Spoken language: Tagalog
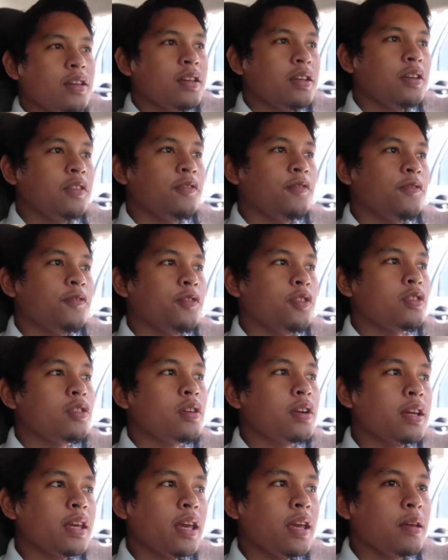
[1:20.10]
if you're
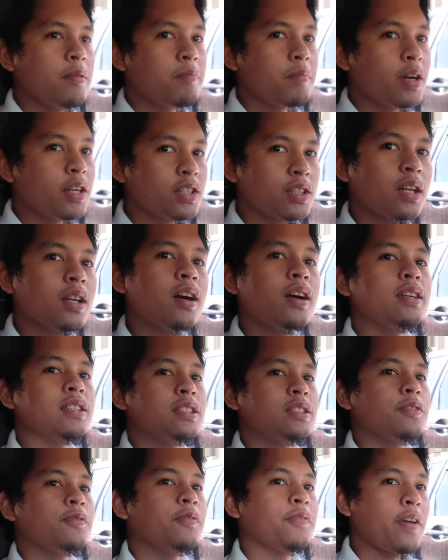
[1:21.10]
a martial
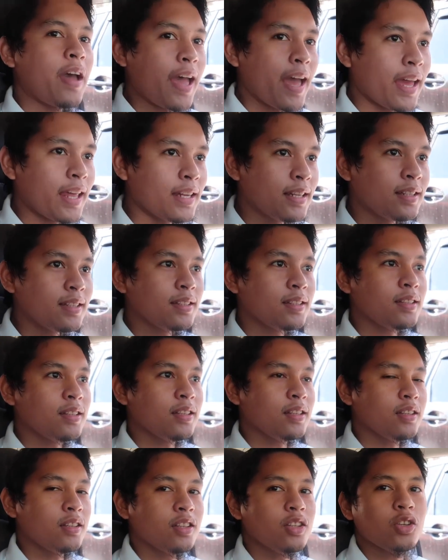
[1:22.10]
arts fan,
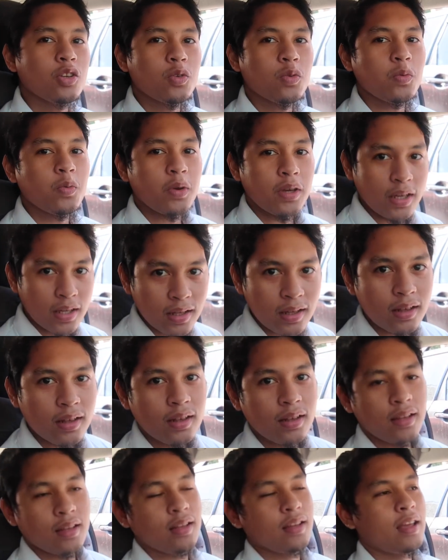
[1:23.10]
you will
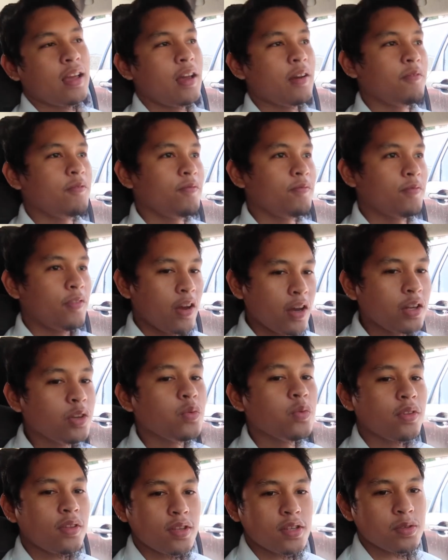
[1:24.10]
have fun
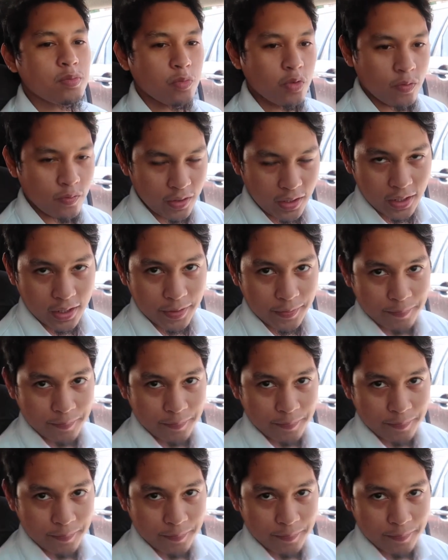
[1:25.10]
with this movie.